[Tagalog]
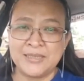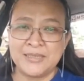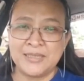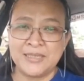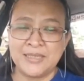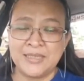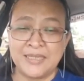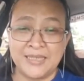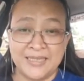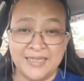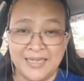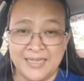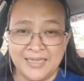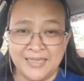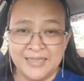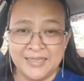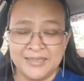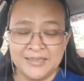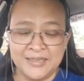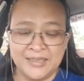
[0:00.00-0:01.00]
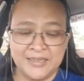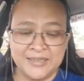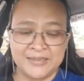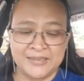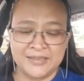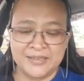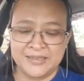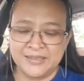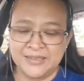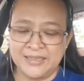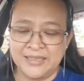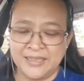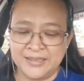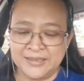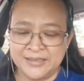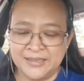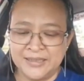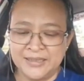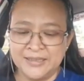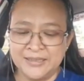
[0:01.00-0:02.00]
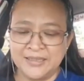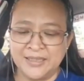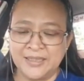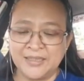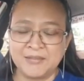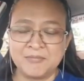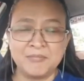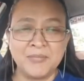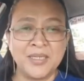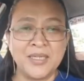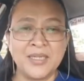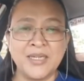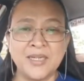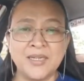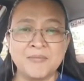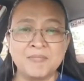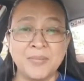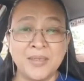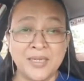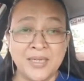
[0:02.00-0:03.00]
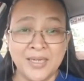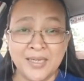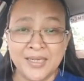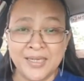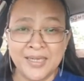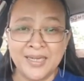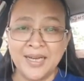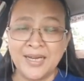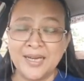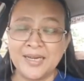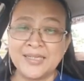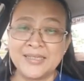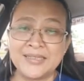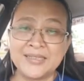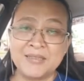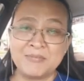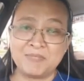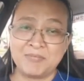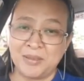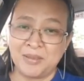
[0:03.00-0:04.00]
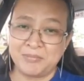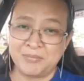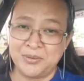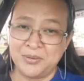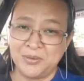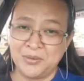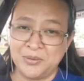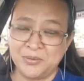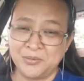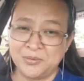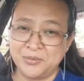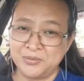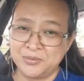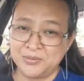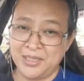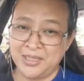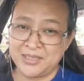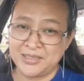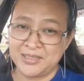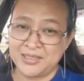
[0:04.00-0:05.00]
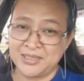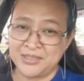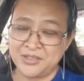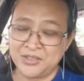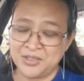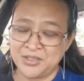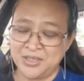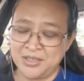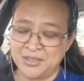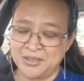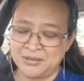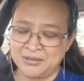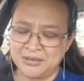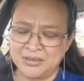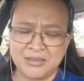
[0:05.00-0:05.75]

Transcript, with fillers: alagaan at ihatid ang mga pangangailangan ni Pablo kung nasan siya.